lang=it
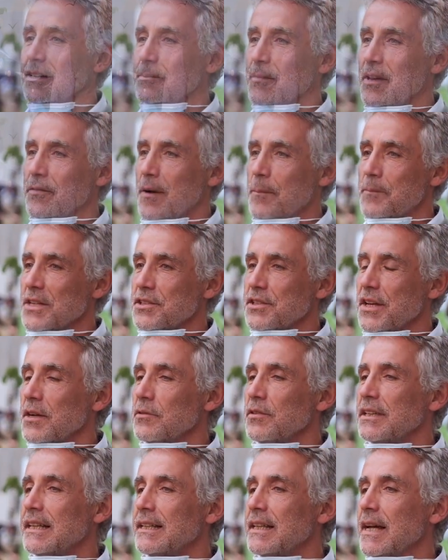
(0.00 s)
eh, mi fa piacere,
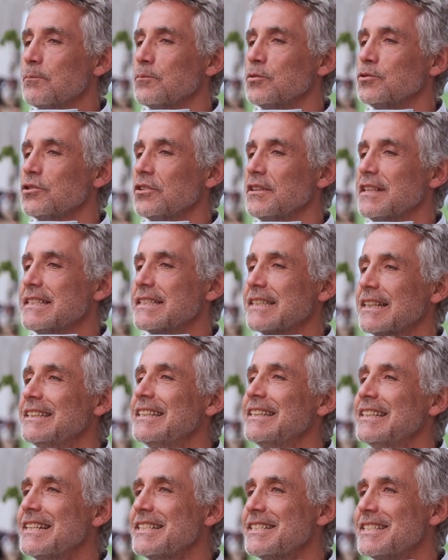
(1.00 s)
quindi dal punto di vista
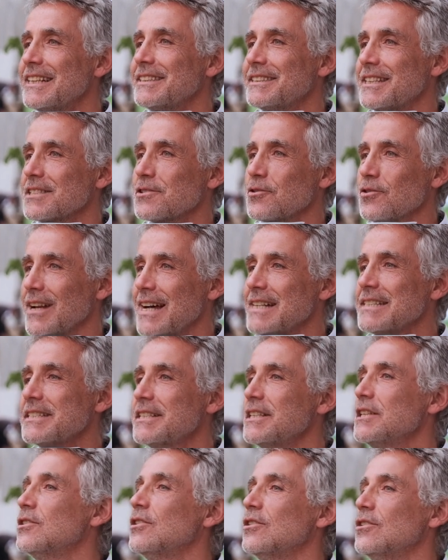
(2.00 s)
di dirigente
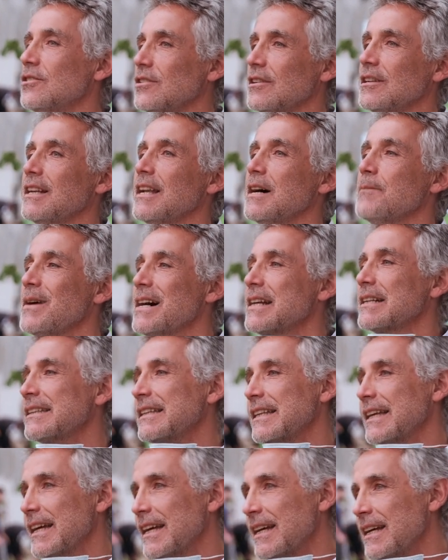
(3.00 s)
scolastico la
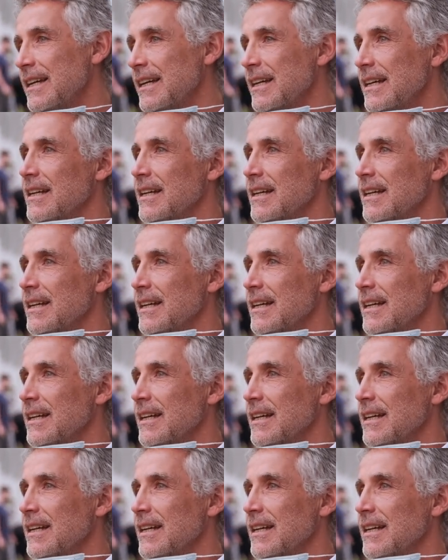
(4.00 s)
parte